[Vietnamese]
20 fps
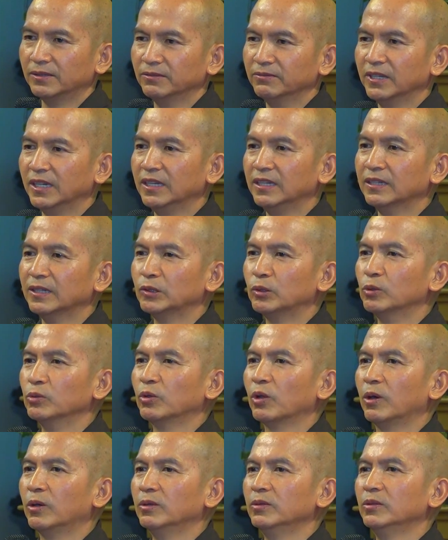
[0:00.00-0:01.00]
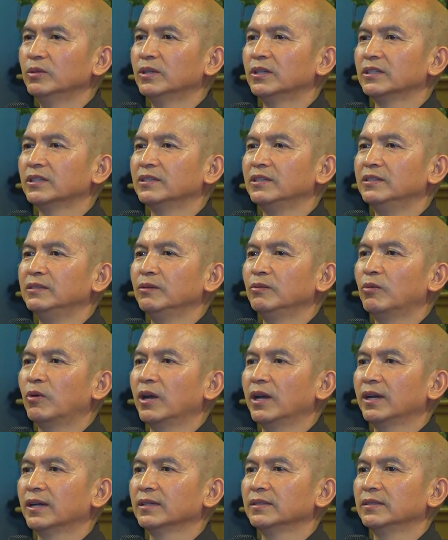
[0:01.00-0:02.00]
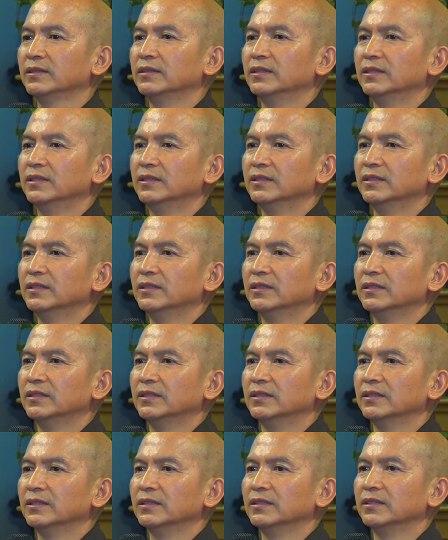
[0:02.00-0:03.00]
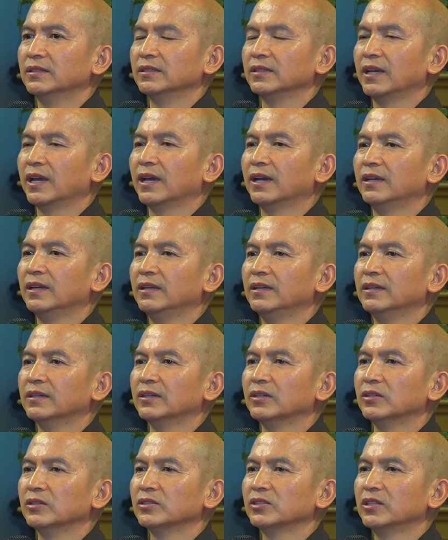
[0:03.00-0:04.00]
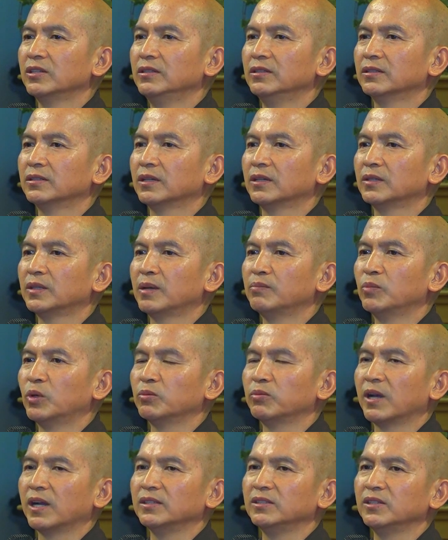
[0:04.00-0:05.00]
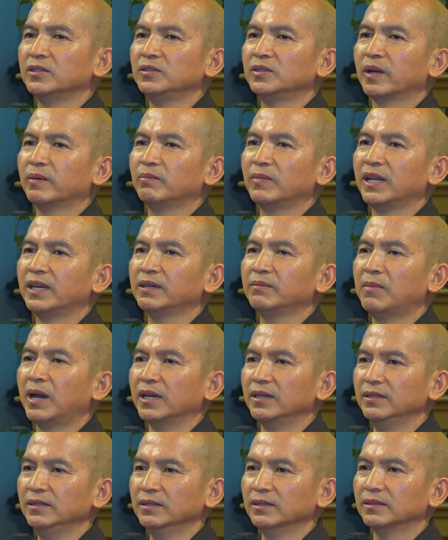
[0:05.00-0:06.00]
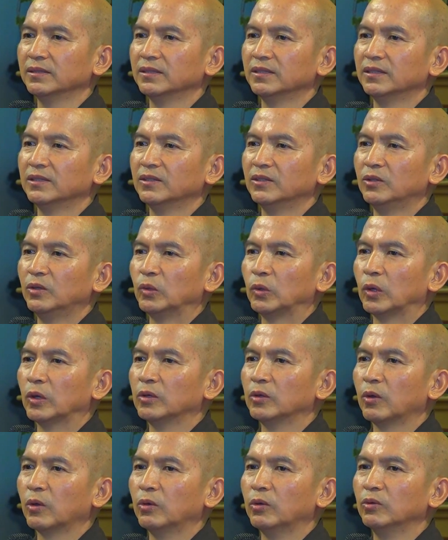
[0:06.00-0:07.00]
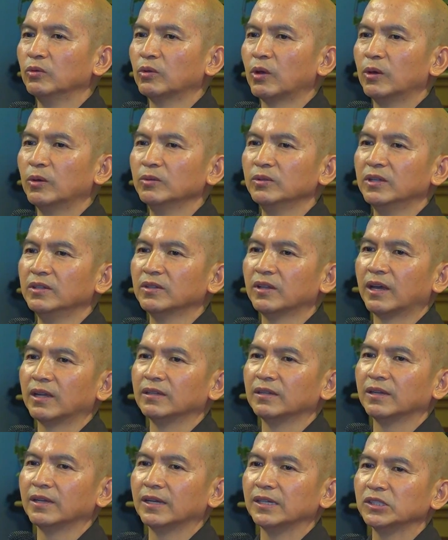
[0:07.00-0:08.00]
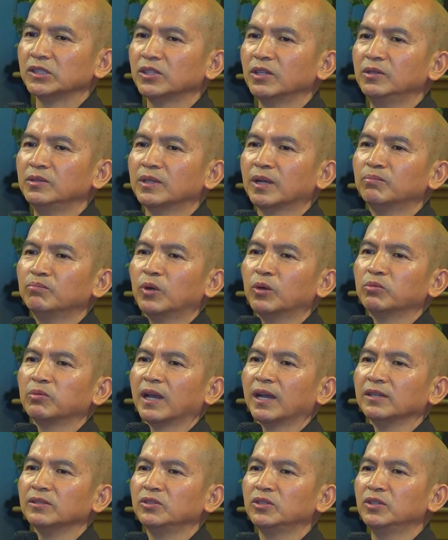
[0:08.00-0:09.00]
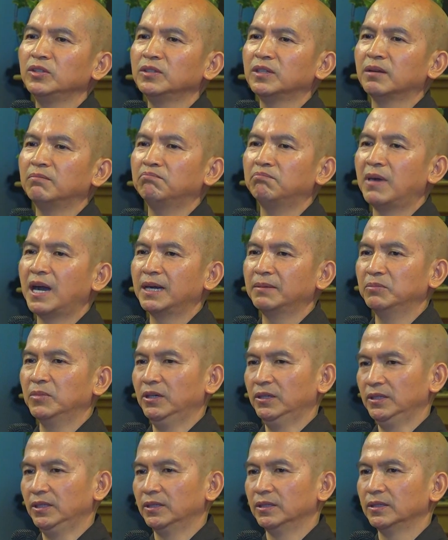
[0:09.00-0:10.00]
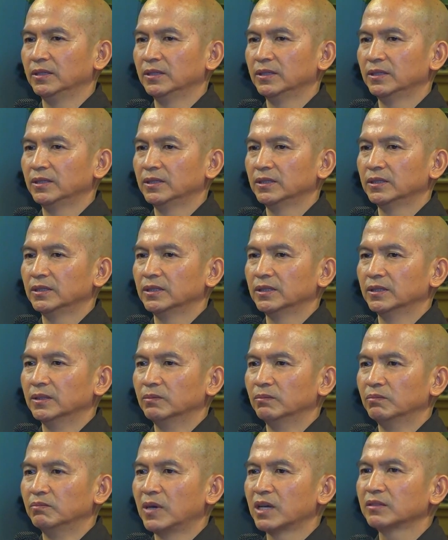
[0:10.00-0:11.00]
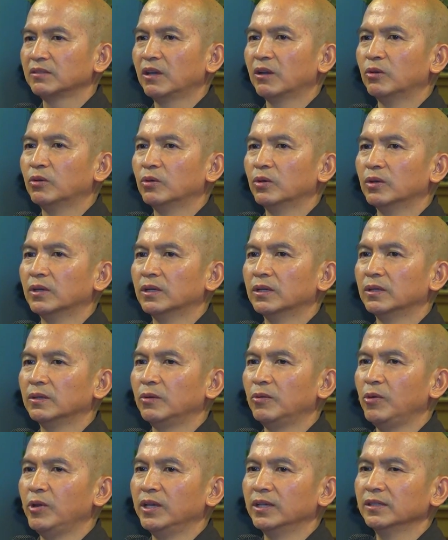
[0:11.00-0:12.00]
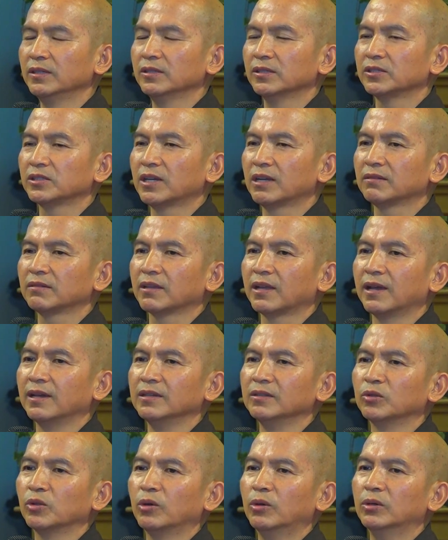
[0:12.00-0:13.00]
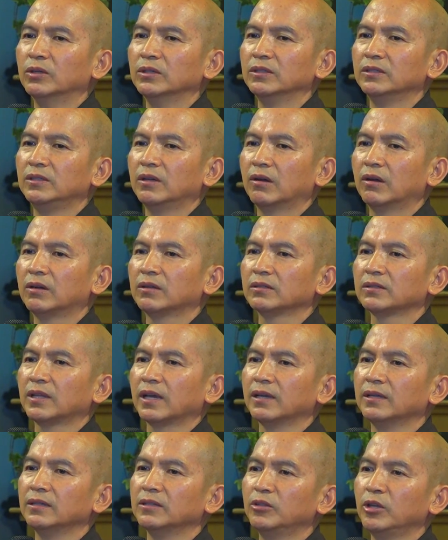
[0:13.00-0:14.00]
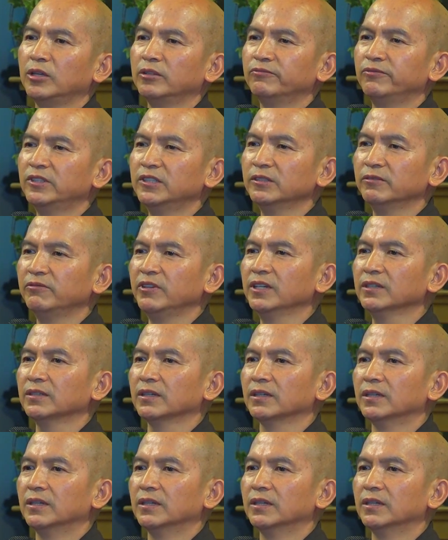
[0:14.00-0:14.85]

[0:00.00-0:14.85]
Vì cụ tổ Định Quang Ngài sinh năm một nghìn chín trăm lẻ bảy, còn cụ tổ Định Thành là sinh năm một nghìn chín trăm ba mươi. Mặc dầu quyển sách Thầy Tôi do thầy Thiên Phước viết